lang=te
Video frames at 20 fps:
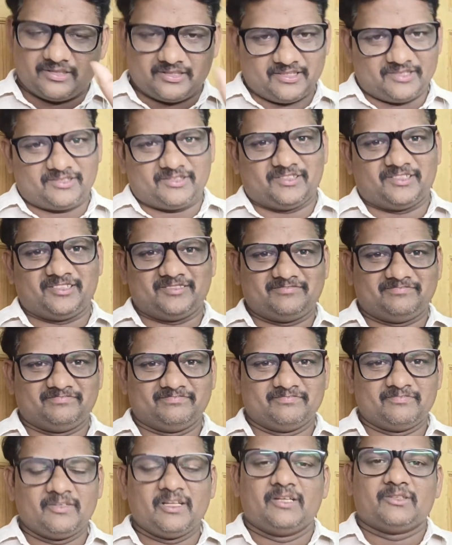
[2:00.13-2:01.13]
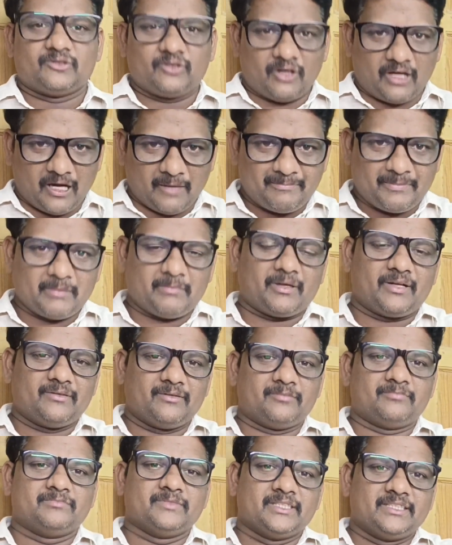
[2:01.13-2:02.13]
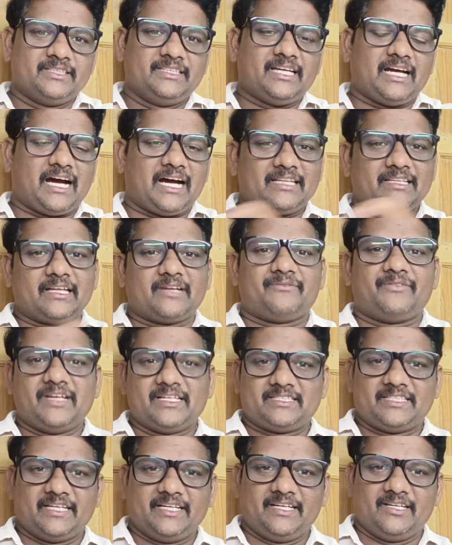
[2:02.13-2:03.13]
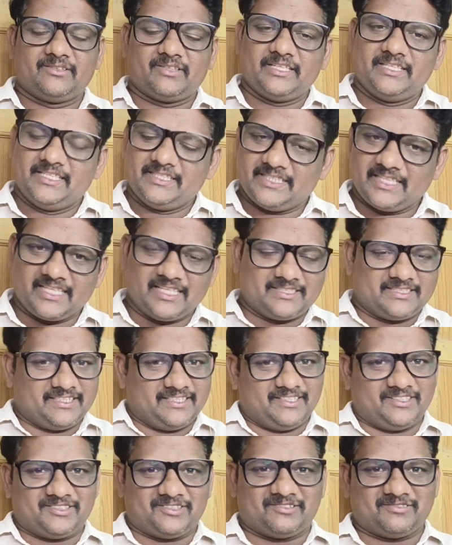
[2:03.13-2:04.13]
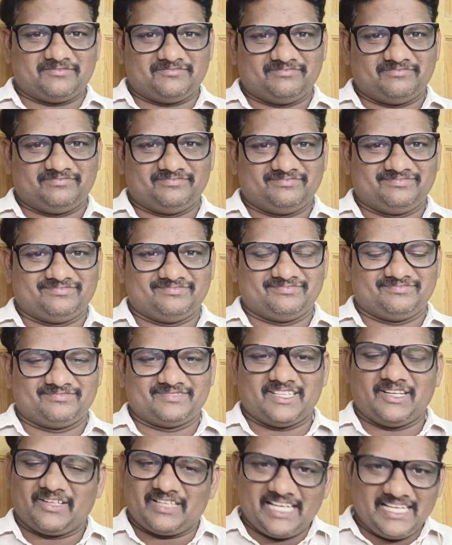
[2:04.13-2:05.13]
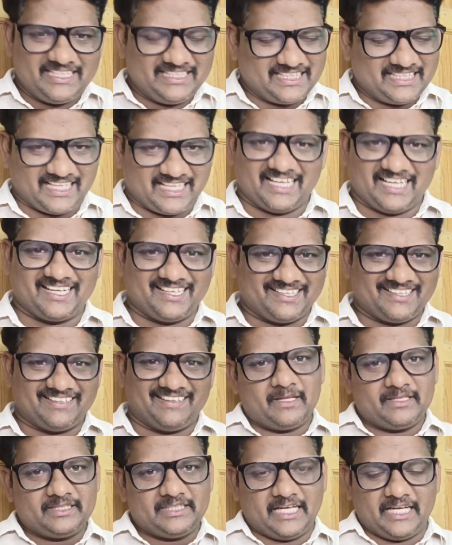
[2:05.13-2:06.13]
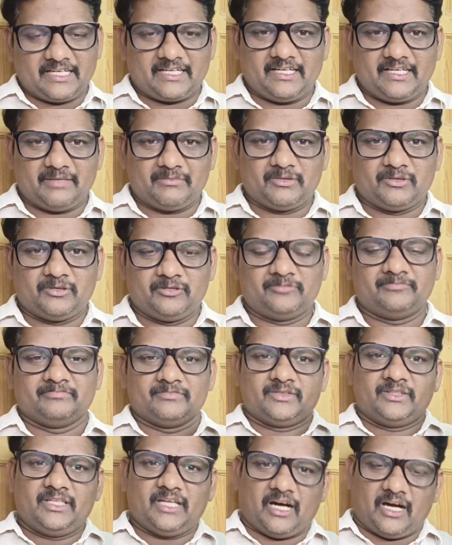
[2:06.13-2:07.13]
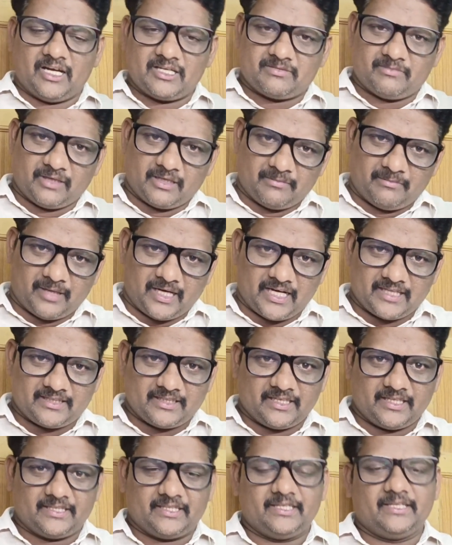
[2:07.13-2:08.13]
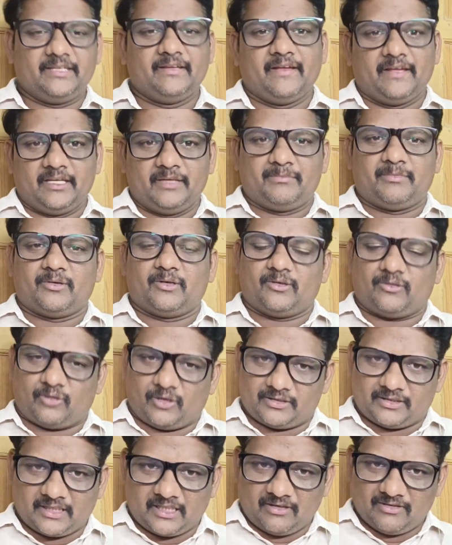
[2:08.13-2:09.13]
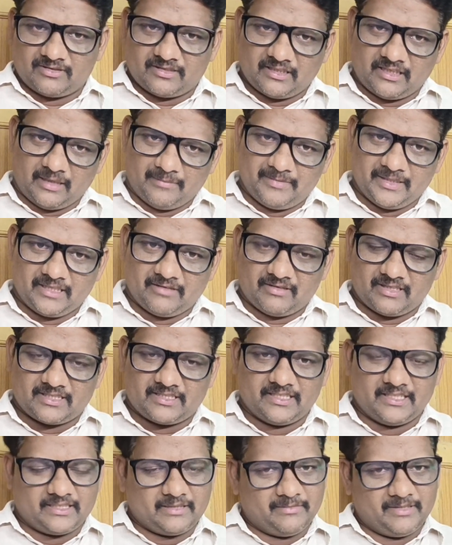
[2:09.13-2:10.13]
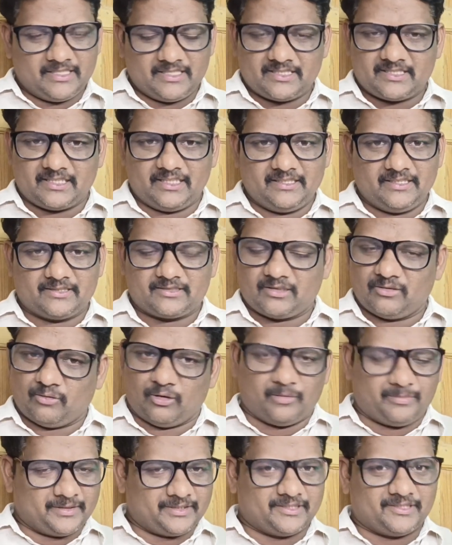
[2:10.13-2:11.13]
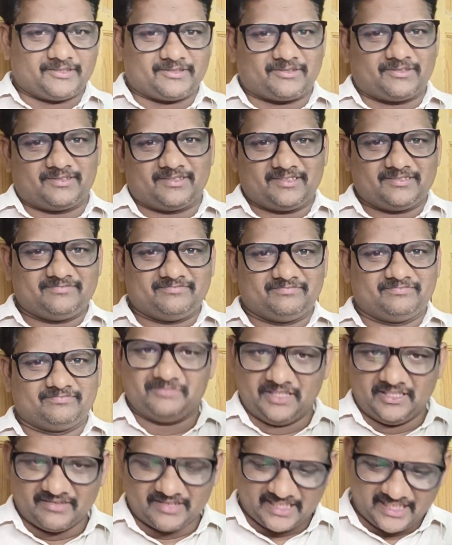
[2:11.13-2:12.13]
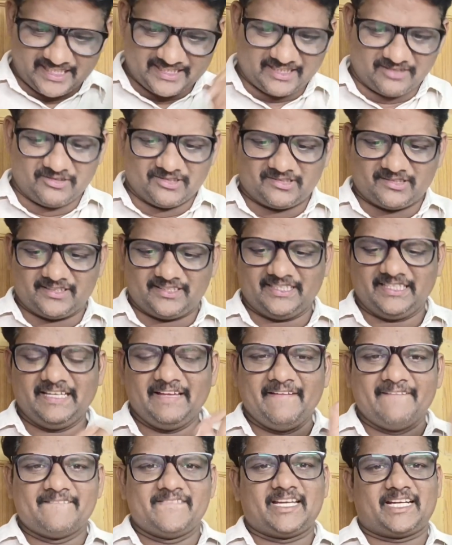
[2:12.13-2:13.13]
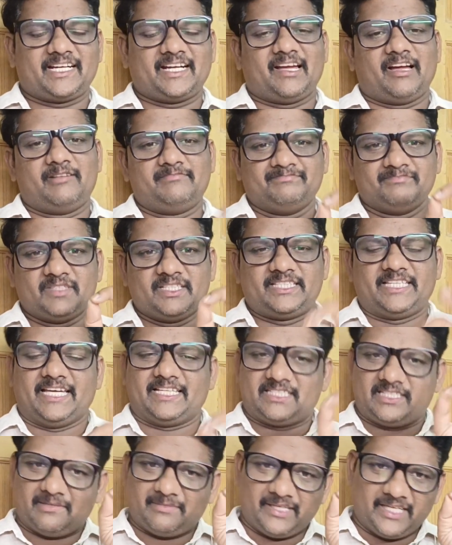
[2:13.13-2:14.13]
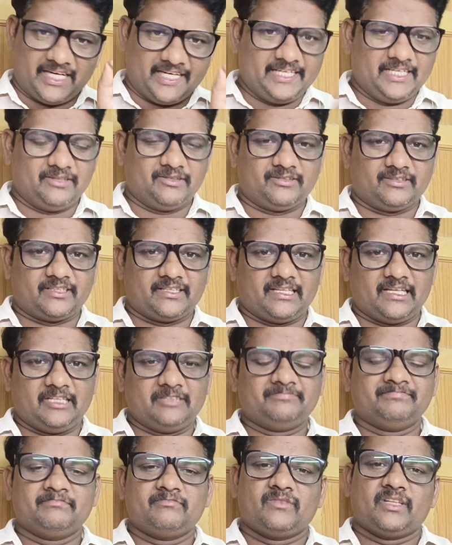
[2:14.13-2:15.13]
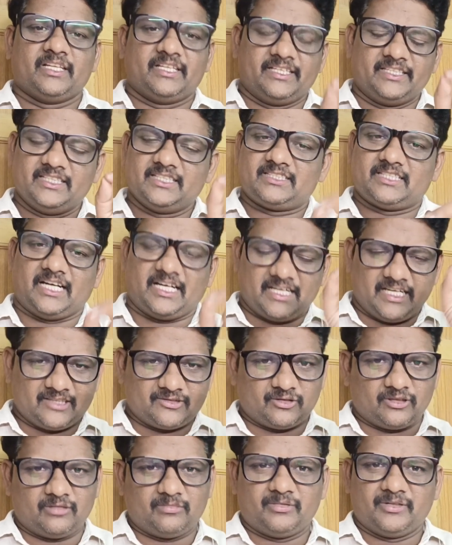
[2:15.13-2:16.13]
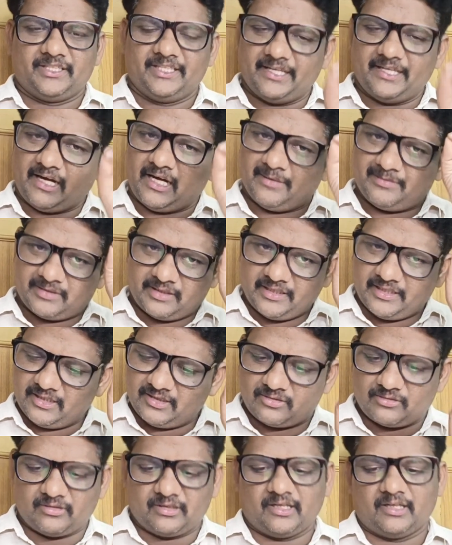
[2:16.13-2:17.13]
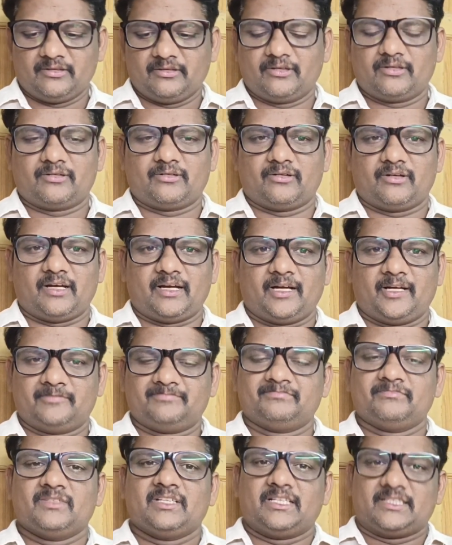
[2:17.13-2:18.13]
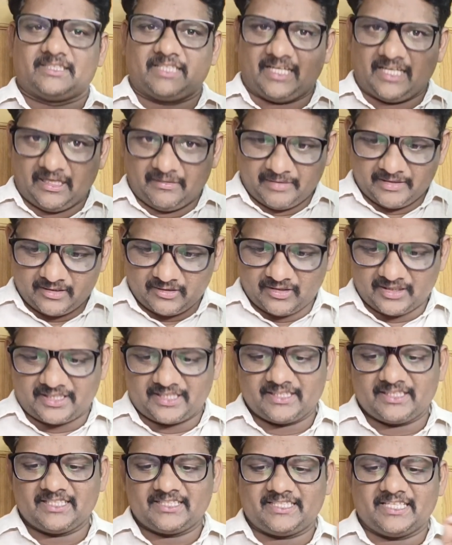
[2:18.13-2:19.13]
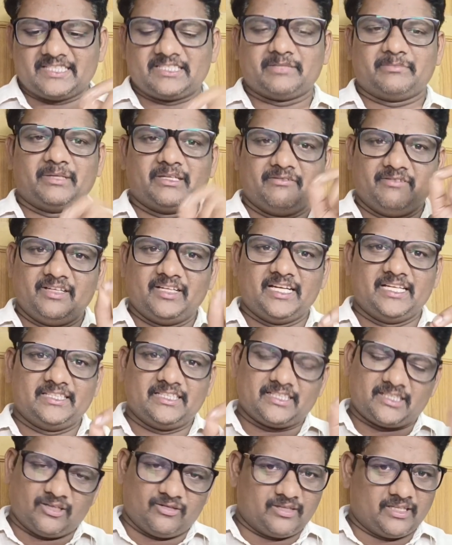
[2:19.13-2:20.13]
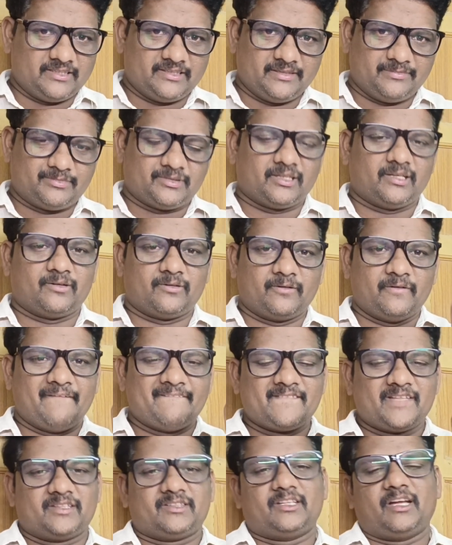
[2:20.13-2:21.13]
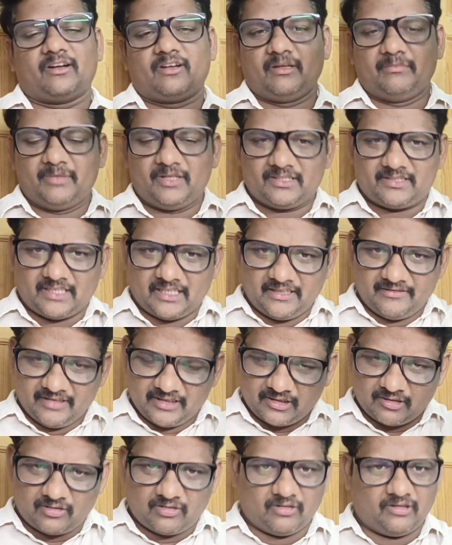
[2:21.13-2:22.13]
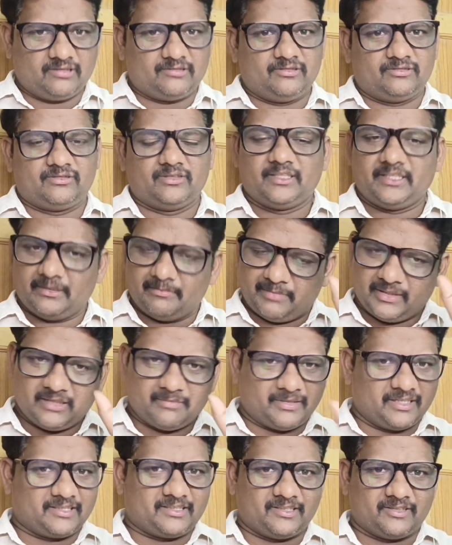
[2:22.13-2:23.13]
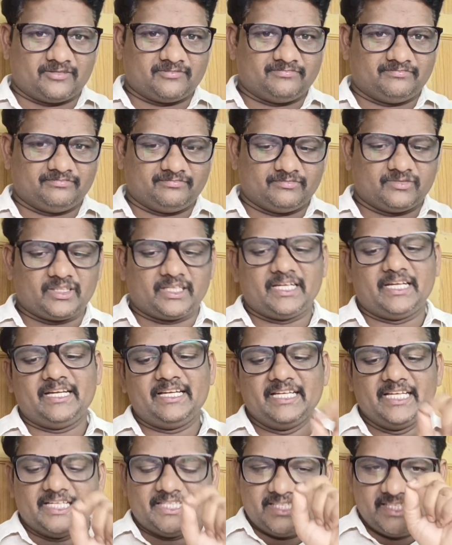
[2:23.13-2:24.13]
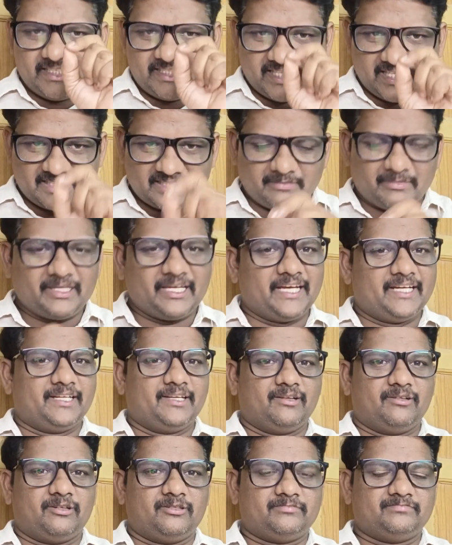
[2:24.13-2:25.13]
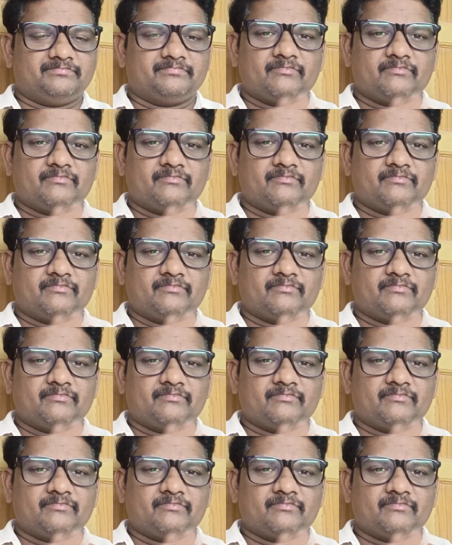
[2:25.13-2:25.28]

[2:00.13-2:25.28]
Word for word: గుర్తిస్తుంది సో అప్పుడు మనం ఈ ఆధార్ ఫేస్ ఐడితో ఈజీగా చేయొచ్చు ఓకే ఇది క్లారిటీ దానికంటే ముందు ఈ ఆయుష్మాన్ భారత్ అనేది ఇప్పుడు కొత్తగా వచ్చిన అప్డేట్ వర్షన్ అయితే మీరు ఇన్స్టాల్ చేసుకుని ఓపెన్ చేసుకోండి ఈ విధంగా అయితే వస్తుంది ఇక్కడ సెర్చ్ బై ఐడి ఉంది కదా ఇది చాలా సులభం ఈ ఆప్షన్ ఎంచుకోండి అందరూ కూడా చాలా మంది కూడా కింద సెర్చ్ బై విలేజ్ టౌన్ అని చెప్తున్నారు దాంట్లో మీరు చాలా వెతుక్కోవాల్సి వస్తుంది ఇబ్బంది పడతారు ఓకే ఈ సెర్చ్ బై ఐడిలో